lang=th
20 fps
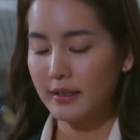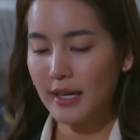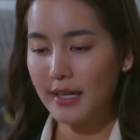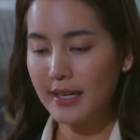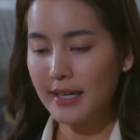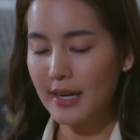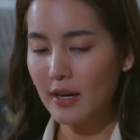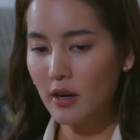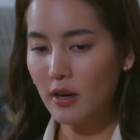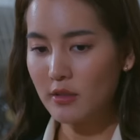ถ้า
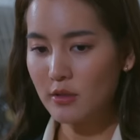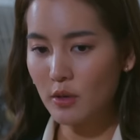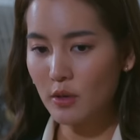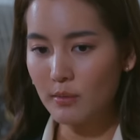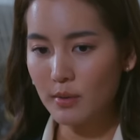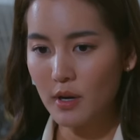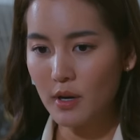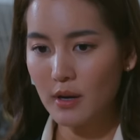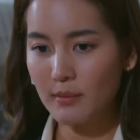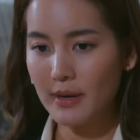ทางห้องส่
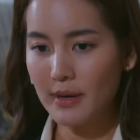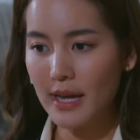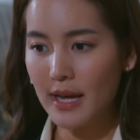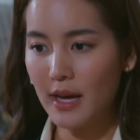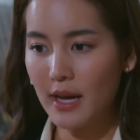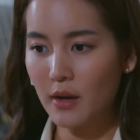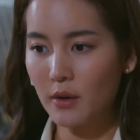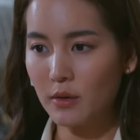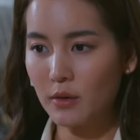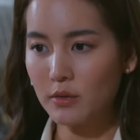งพร้อม
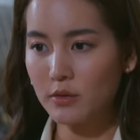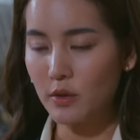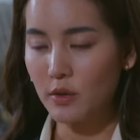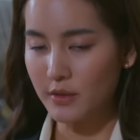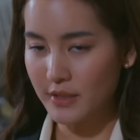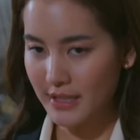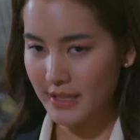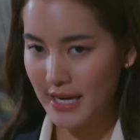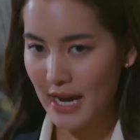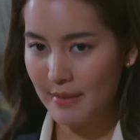แล้วส่
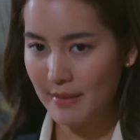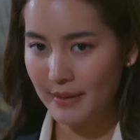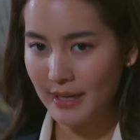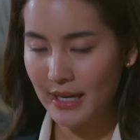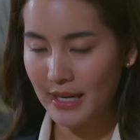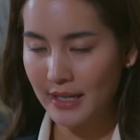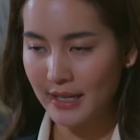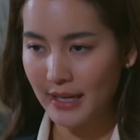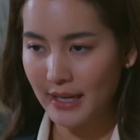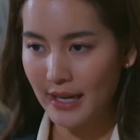งสัญญาณมา
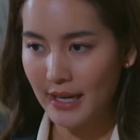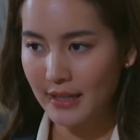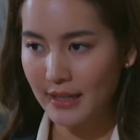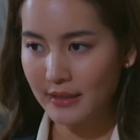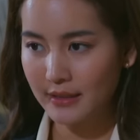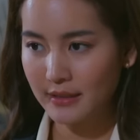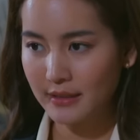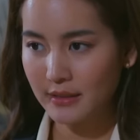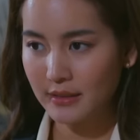ได้เลยนะคะ